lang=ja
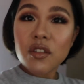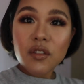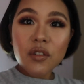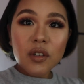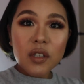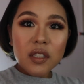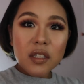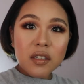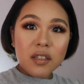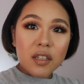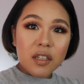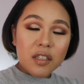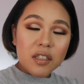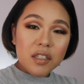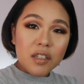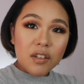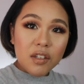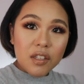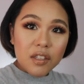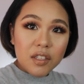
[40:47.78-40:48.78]
超熱くなっ
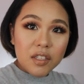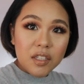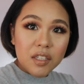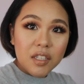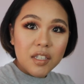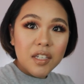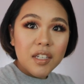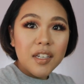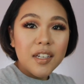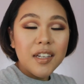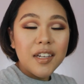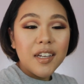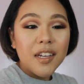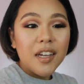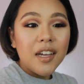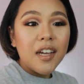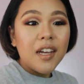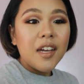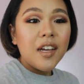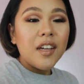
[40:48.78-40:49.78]
ちゃうやつ。
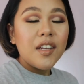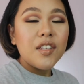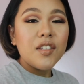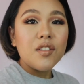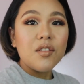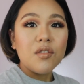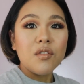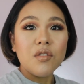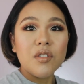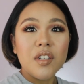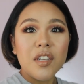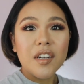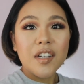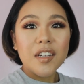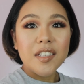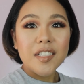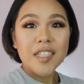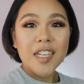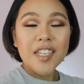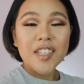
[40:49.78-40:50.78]
そう、こんな
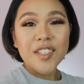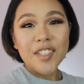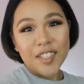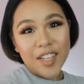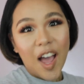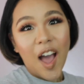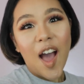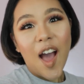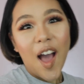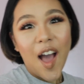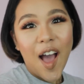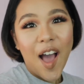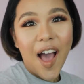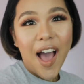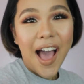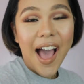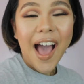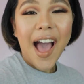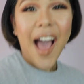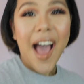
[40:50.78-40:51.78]
感じです。いや、
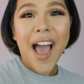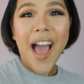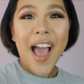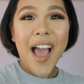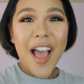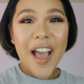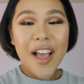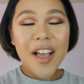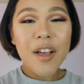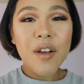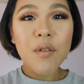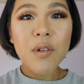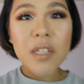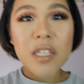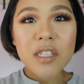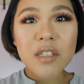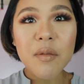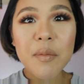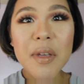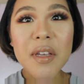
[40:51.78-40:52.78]

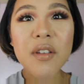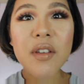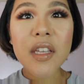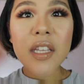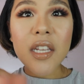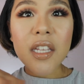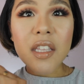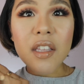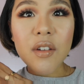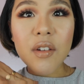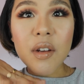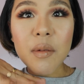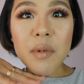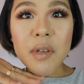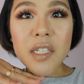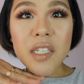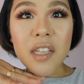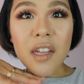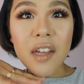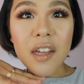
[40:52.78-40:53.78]
私のメイク気に入ってくれ
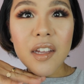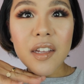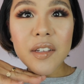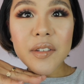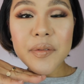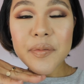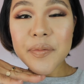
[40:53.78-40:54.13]
ました？